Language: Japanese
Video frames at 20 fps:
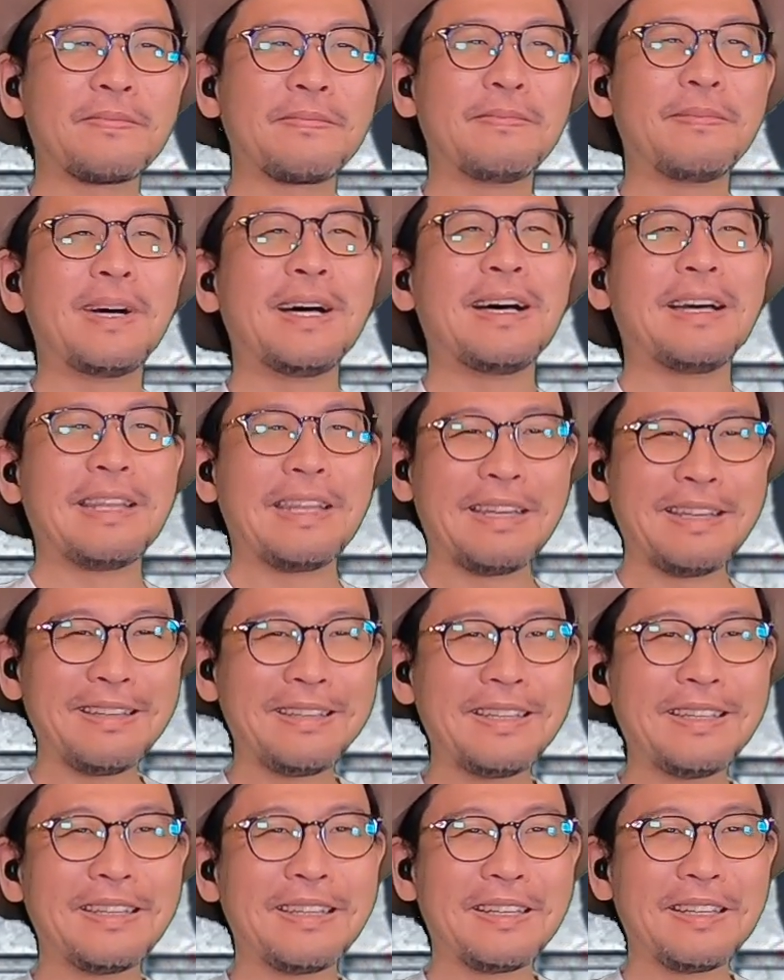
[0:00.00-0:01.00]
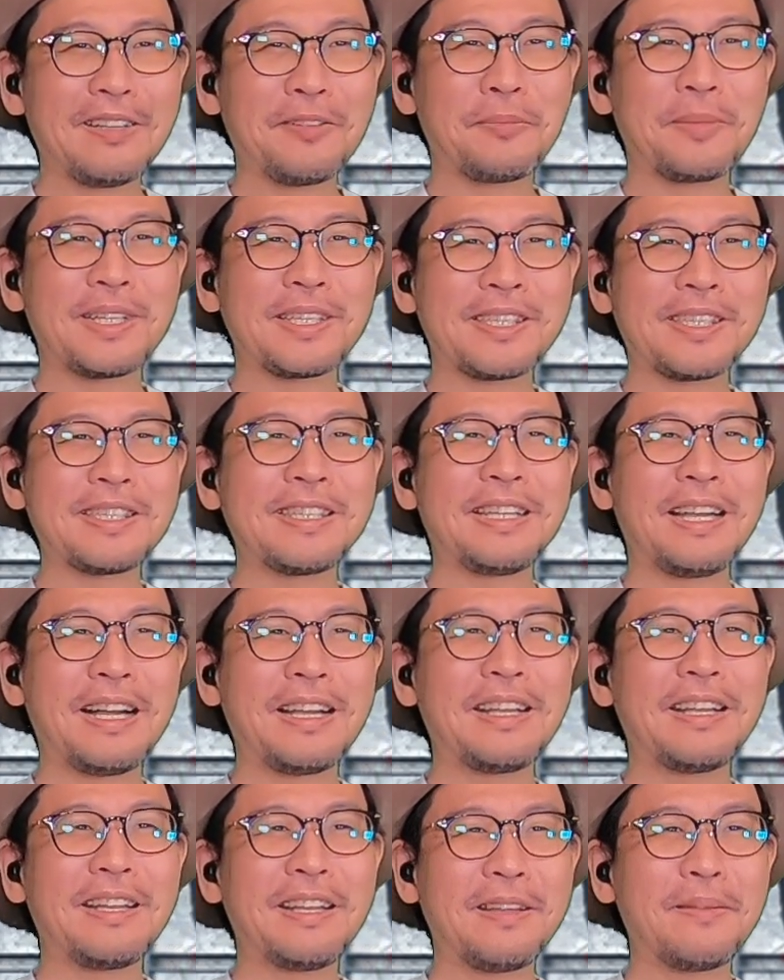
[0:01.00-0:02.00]
ん。まあね。まあ知
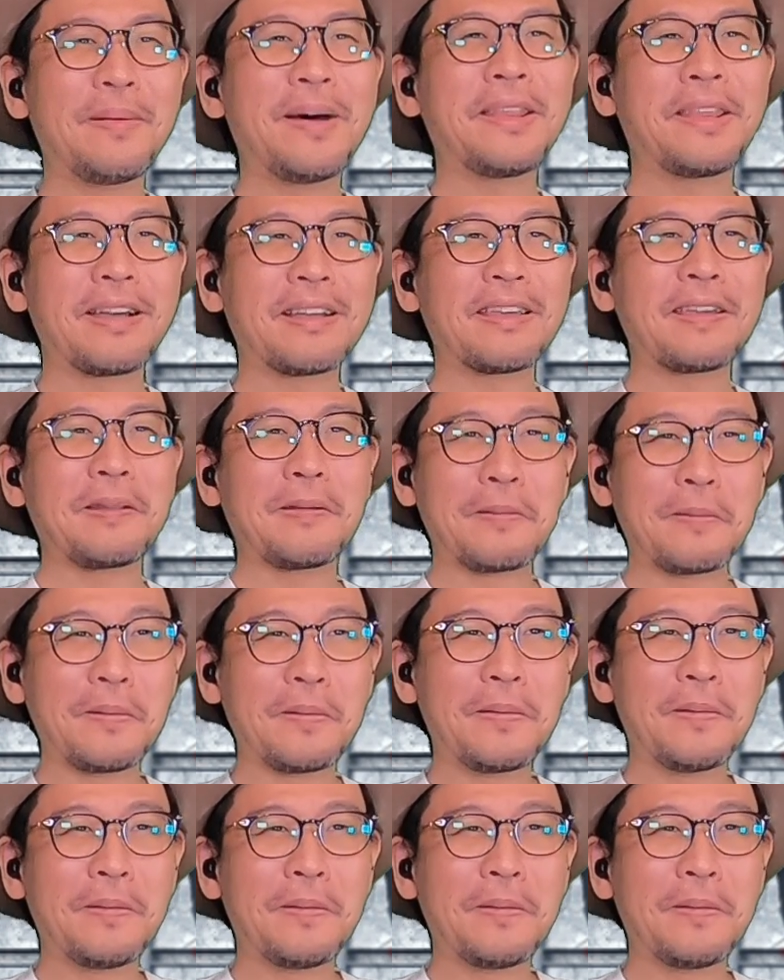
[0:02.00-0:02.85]
られればだけど。